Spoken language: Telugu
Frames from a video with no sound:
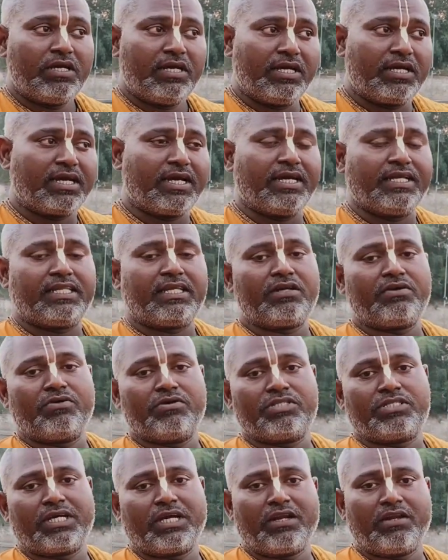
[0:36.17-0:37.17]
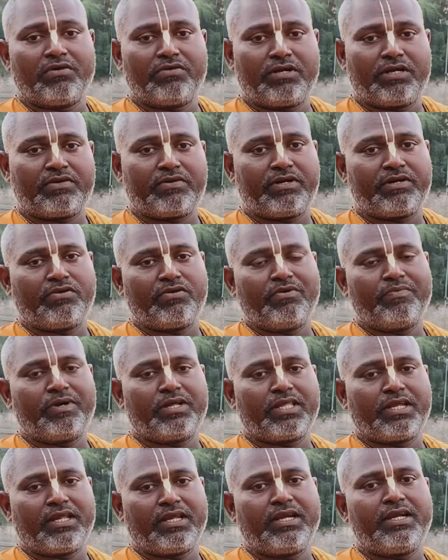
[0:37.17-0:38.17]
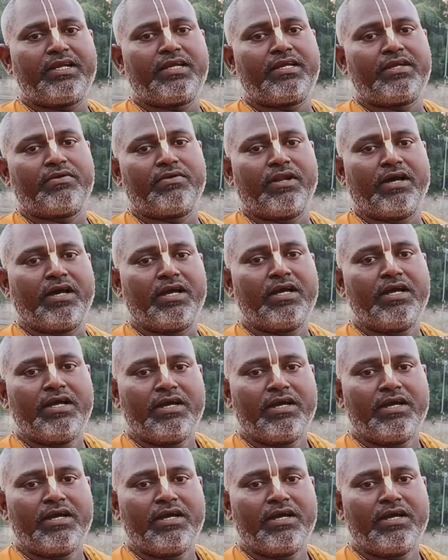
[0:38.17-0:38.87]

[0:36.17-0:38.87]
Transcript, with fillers: ఇంకా ఇతర గోశాల్లో ఉన్నటువంటి గోమాతలన్నిటికీ కూడా